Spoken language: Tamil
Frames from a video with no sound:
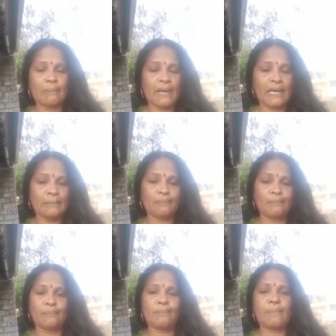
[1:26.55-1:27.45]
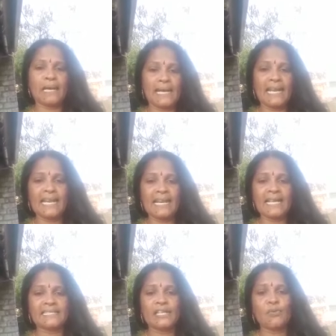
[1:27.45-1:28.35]
ப
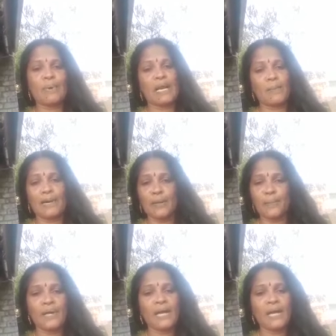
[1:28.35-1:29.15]
பள்ளிகளிலே சிறு மலர் மடம்